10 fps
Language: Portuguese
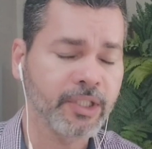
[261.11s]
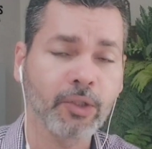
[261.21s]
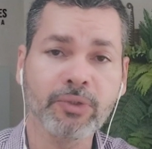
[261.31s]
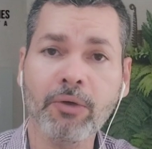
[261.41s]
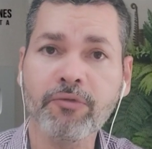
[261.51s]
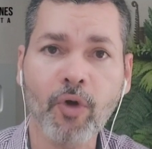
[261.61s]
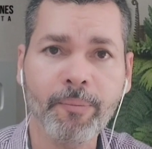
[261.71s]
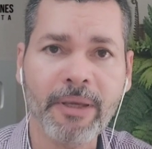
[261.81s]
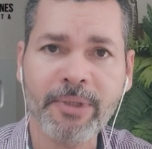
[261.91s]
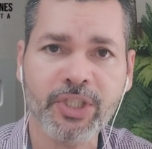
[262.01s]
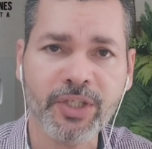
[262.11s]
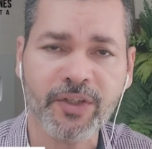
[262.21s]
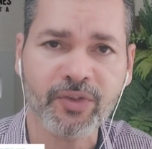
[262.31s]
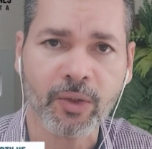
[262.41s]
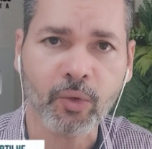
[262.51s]
E eu não vou permitir
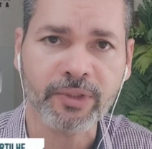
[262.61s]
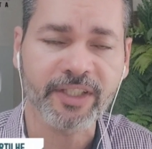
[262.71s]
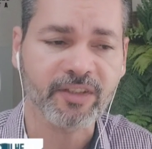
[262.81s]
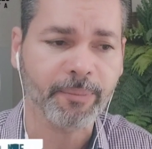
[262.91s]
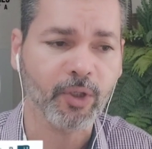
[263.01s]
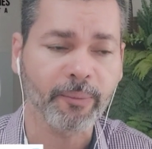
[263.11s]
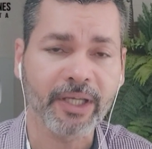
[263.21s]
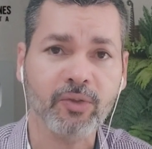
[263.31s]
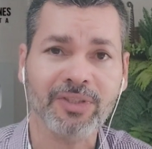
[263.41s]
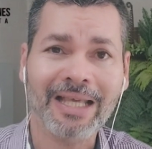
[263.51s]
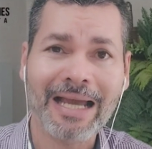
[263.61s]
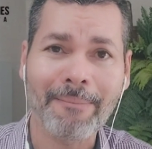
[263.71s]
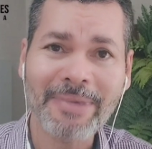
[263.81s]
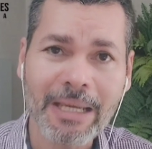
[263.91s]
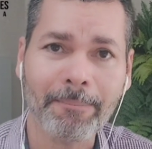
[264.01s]
que isso aconteça, pelo menos
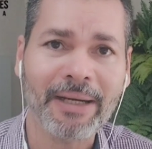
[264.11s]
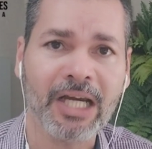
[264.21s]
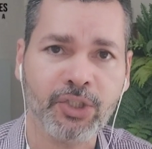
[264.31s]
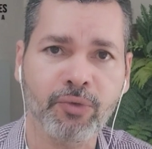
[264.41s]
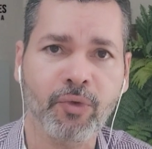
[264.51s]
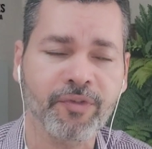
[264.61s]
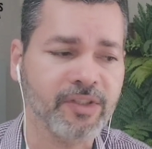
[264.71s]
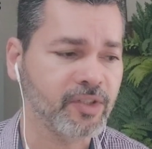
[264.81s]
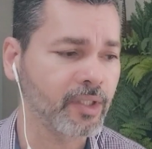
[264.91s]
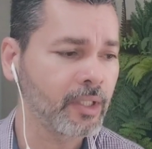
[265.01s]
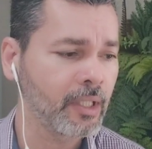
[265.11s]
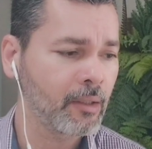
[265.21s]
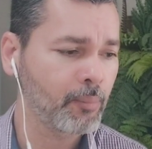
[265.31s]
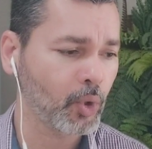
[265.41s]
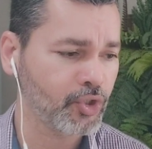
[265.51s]
a minha parte eu vou fazer.
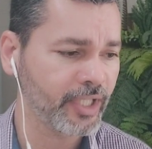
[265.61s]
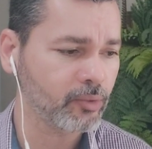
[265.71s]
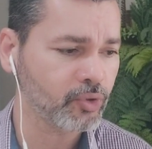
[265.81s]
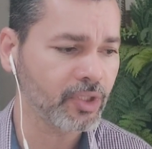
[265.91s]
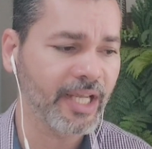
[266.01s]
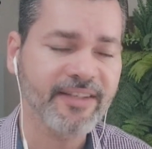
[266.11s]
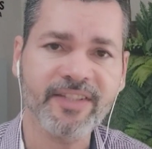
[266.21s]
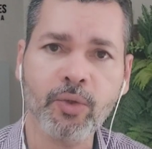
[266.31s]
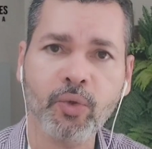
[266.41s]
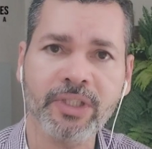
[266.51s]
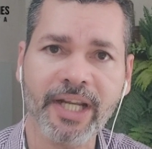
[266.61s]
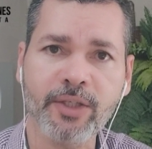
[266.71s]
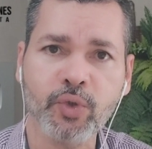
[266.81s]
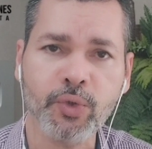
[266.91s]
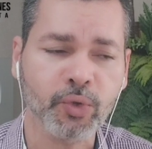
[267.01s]
Projeto de Lei
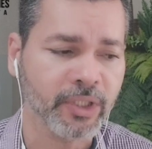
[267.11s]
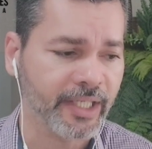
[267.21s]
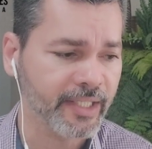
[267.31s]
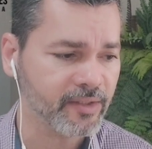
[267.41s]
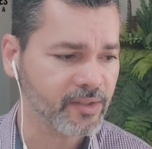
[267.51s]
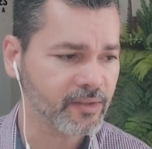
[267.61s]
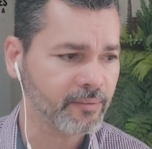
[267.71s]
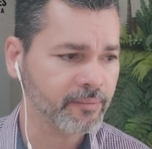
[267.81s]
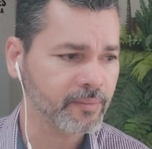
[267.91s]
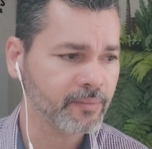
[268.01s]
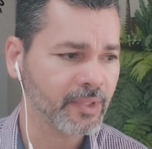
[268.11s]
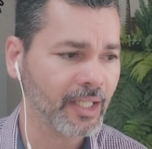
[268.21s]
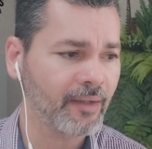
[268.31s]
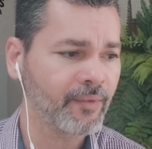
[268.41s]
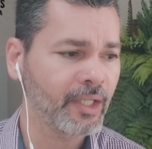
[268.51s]
5383
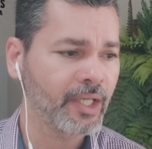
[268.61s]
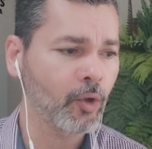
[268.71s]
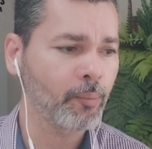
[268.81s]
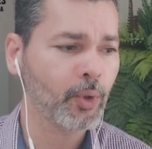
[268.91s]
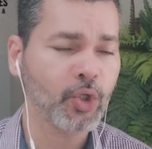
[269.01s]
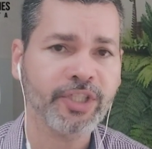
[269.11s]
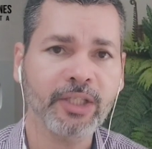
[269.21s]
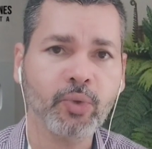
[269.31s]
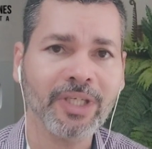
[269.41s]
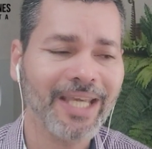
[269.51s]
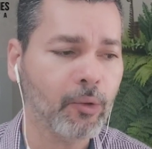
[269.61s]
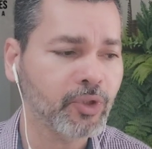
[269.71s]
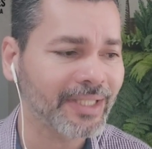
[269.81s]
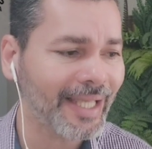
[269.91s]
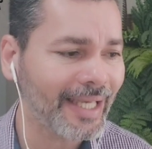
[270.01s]
tá? é um projeto que
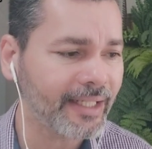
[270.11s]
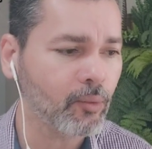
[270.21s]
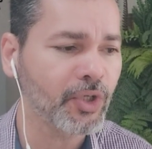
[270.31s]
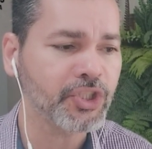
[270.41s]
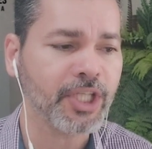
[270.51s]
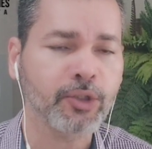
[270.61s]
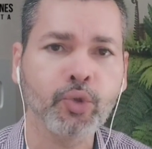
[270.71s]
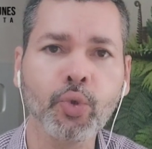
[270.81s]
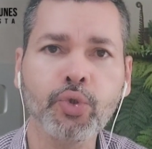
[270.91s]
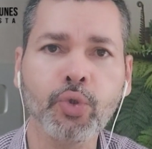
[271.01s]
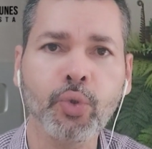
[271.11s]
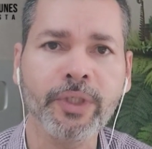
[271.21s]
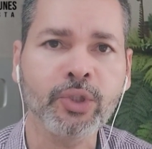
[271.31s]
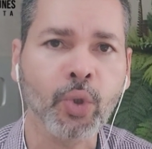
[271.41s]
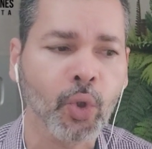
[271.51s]
altera o Estatuto do
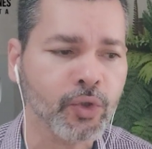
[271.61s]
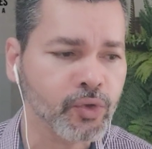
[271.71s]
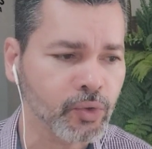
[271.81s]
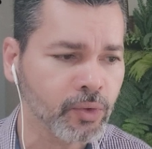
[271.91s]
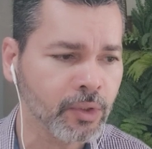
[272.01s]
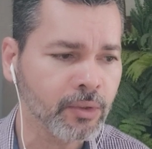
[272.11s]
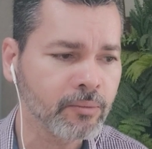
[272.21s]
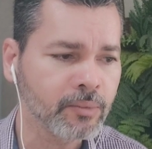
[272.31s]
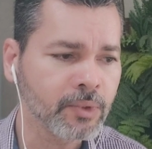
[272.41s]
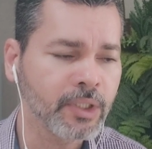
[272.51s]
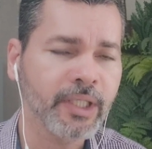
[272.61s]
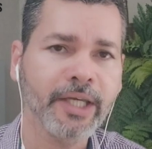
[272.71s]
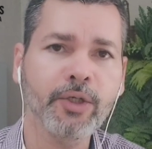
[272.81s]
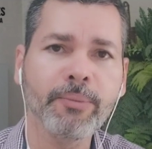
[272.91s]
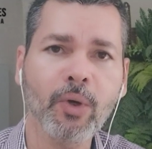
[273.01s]
Idoso. E
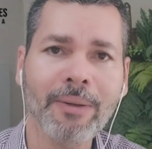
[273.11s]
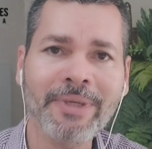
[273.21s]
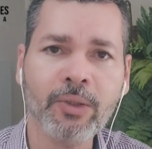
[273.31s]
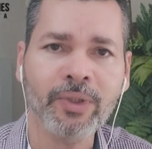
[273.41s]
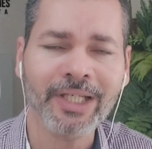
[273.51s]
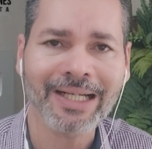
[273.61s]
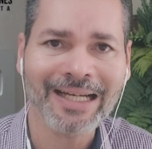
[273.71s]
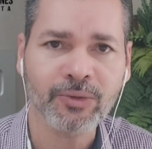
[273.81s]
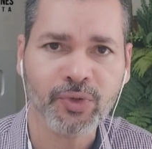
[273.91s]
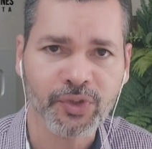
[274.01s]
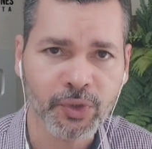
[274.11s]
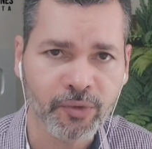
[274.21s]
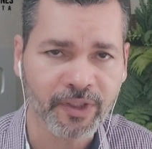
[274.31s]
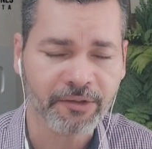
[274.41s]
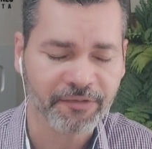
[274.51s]
aí, o meu amigo Ricardo
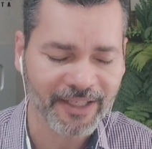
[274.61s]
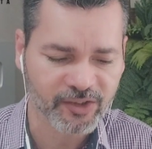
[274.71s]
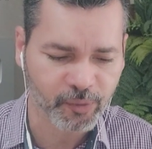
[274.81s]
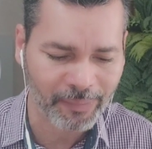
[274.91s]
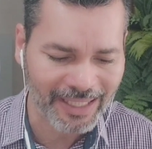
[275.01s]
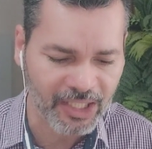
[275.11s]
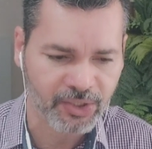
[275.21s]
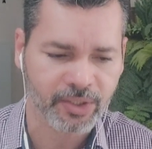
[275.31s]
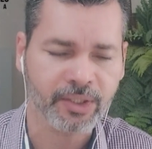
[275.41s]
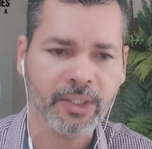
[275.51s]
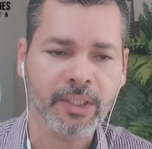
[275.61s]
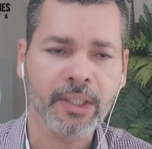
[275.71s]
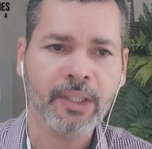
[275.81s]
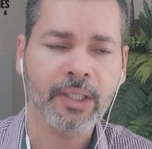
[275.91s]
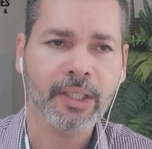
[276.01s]
Silva, que faz parte
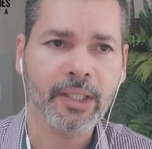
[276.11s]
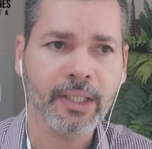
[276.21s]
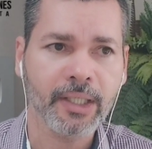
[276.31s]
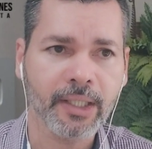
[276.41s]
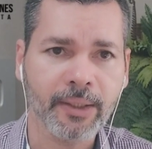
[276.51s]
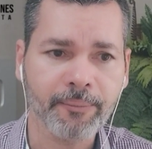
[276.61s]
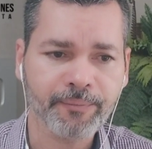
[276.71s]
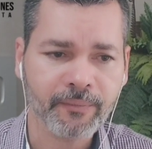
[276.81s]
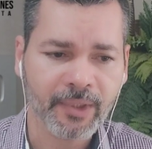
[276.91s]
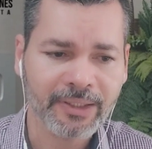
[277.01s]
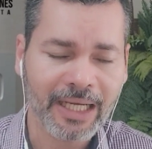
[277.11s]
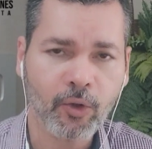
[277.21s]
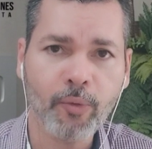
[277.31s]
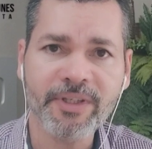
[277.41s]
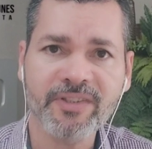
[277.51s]
uh, da
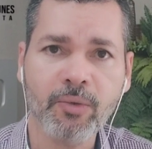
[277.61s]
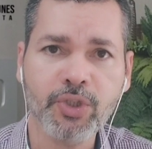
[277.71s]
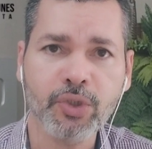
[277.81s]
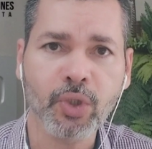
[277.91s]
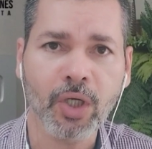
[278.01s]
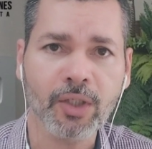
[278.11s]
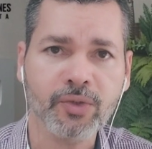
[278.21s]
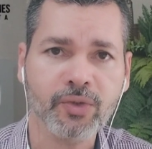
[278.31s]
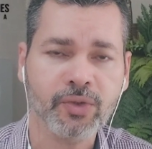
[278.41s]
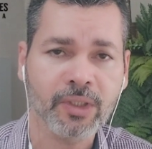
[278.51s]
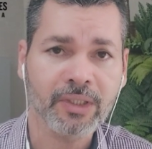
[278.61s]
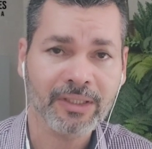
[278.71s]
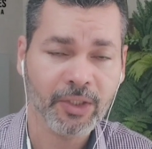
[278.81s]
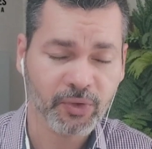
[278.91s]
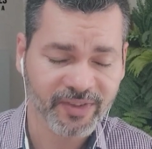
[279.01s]
Comissão de Idosos,
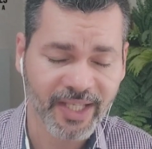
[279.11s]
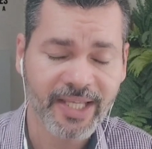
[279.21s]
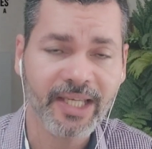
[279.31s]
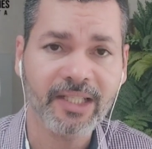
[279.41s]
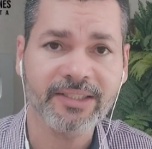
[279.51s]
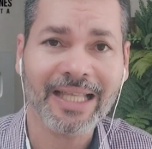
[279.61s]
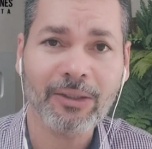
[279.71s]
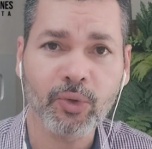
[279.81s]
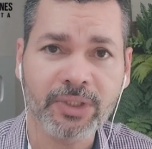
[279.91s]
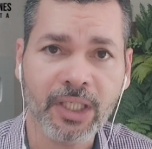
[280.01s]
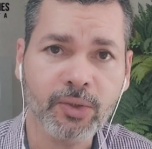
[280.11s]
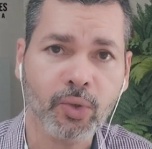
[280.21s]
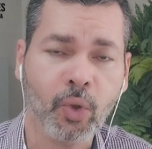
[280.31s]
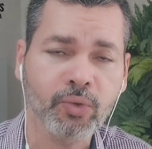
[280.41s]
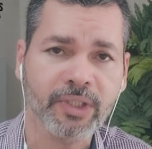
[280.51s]
eu sei que ele está
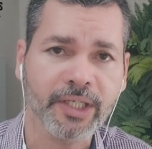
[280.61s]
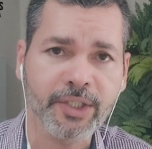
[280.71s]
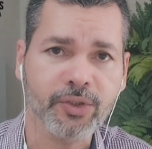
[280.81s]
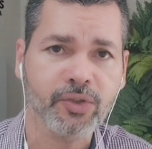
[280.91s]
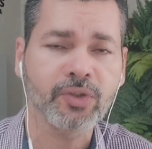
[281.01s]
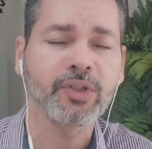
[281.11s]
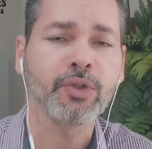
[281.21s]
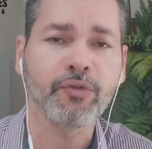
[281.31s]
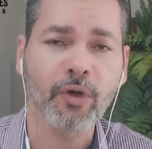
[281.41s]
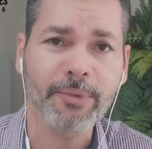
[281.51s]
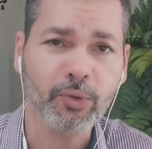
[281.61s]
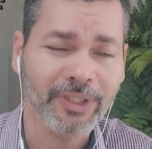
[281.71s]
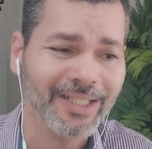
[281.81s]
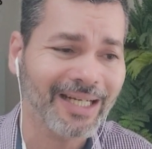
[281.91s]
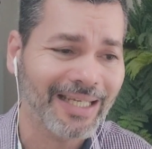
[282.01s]
lutando contra isso e eu vou me
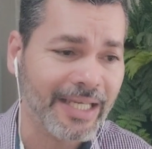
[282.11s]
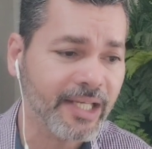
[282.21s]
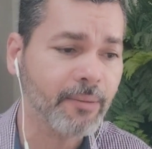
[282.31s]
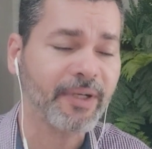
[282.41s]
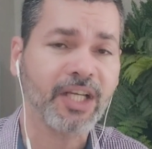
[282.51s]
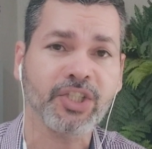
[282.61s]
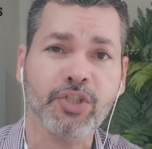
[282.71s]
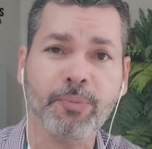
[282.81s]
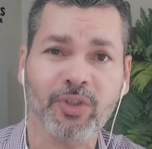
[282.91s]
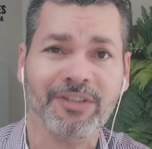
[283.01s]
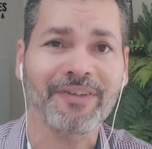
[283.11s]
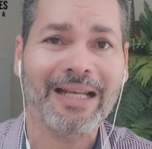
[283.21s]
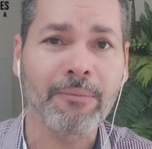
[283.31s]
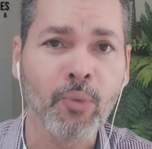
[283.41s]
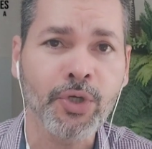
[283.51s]
unir a ele para que a gente possa
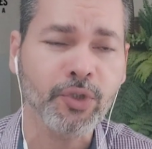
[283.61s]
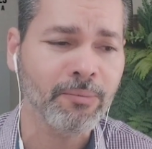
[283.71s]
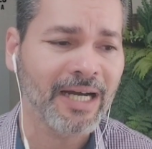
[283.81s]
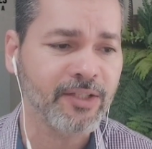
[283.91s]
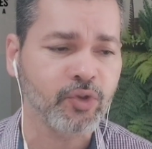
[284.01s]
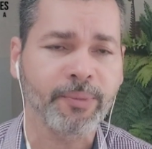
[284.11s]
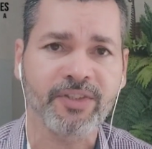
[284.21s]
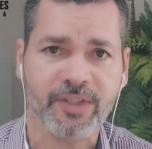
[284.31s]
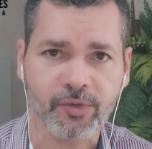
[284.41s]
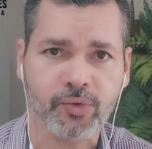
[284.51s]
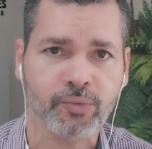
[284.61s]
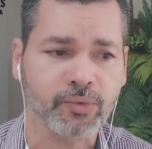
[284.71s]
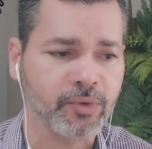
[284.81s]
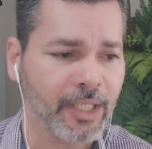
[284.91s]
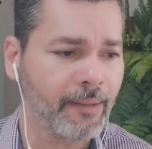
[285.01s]
falar muito mais sobre esse
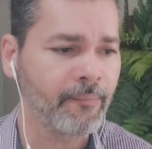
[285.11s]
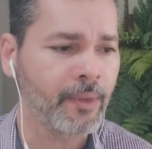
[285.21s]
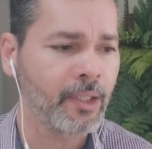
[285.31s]
assunto, tá?